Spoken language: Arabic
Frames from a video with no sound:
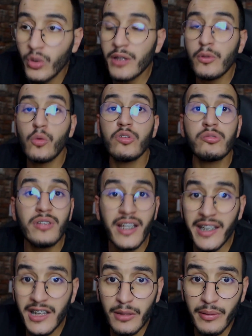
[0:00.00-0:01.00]
ودابا كلشي ولا
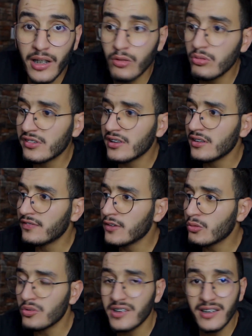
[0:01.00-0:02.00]
كيطبخ كلشي في
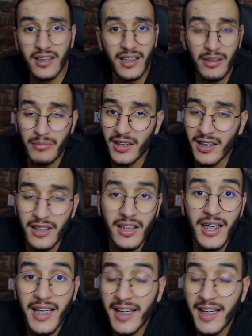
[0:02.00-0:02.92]
الكوزينه راه